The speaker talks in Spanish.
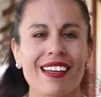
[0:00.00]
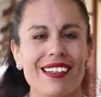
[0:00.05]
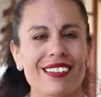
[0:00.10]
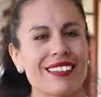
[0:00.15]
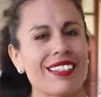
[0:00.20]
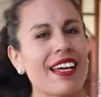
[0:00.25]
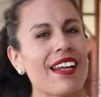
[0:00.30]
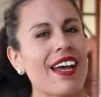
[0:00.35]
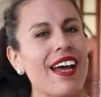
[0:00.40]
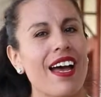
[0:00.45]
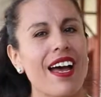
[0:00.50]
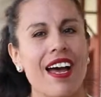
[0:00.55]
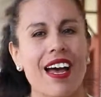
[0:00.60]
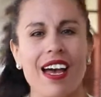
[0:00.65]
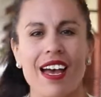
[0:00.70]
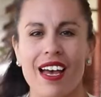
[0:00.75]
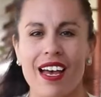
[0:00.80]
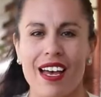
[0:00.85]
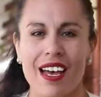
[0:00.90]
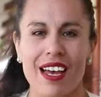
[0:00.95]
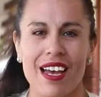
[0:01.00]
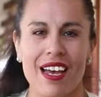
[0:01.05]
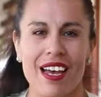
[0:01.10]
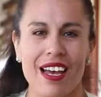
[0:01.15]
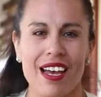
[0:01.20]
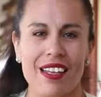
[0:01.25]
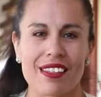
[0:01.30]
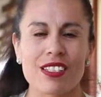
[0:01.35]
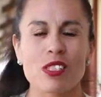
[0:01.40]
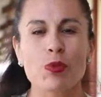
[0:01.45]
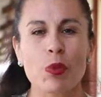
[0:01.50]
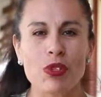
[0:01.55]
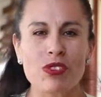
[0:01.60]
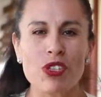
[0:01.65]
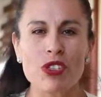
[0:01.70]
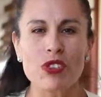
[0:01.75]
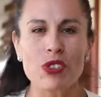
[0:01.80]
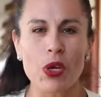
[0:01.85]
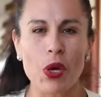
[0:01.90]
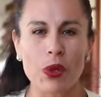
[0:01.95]
que estará a
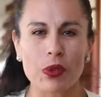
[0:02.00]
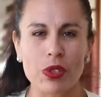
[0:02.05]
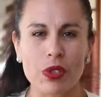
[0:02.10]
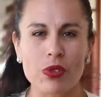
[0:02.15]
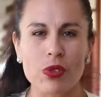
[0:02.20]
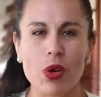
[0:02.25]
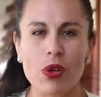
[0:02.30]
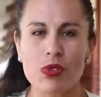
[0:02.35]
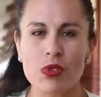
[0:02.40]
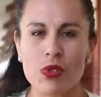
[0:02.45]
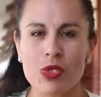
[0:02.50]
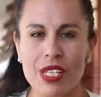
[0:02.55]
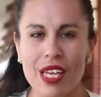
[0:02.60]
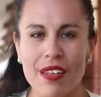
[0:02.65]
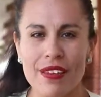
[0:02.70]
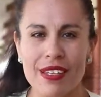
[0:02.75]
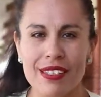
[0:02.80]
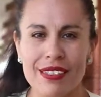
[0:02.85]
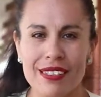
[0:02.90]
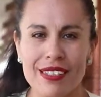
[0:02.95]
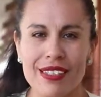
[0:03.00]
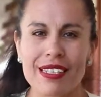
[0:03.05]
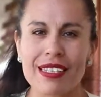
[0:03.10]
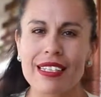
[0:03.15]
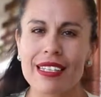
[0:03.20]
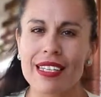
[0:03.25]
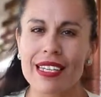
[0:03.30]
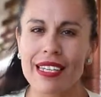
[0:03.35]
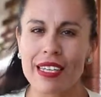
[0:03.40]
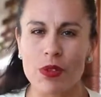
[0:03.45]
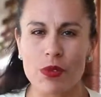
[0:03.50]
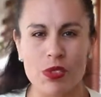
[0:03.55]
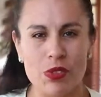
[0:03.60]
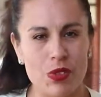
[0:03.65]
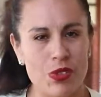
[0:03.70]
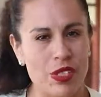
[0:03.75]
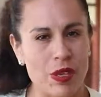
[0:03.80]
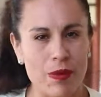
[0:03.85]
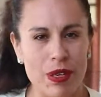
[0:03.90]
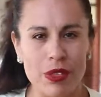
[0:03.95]
disposición de todos ustedes y que
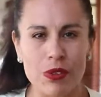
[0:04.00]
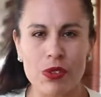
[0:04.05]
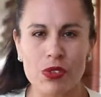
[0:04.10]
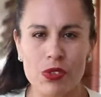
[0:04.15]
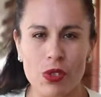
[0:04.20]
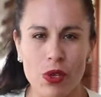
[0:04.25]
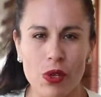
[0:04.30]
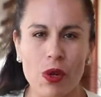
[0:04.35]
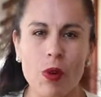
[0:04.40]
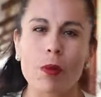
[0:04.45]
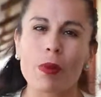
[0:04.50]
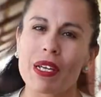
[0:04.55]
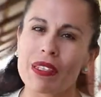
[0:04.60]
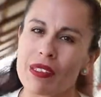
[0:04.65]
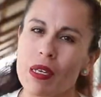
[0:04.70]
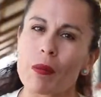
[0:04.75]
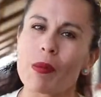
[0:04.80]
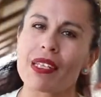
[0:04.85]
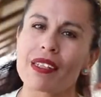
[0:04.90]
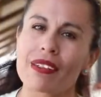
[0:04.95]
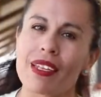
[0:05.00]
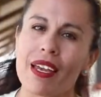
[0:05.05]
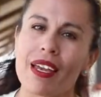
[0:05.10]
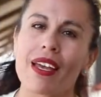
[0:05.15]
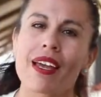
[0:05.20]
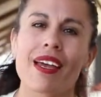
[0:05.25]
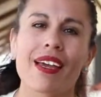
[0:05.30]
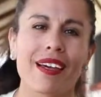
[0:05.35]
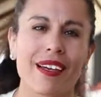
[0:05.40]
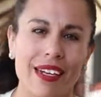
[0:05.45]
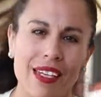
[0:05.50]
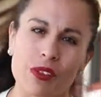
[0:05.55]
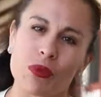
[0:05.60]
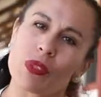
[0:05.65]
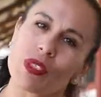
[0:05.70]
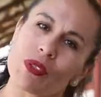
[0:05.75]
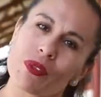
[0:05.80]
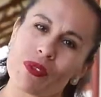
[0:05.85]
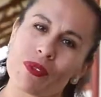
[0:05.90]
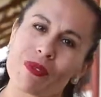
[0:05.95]
nuestros eventos son completamente
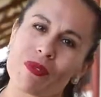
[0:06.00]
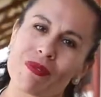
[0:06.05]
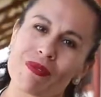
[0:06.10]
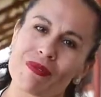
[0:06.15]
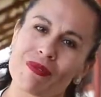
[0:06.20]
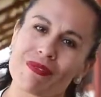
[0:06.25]
gratuitos.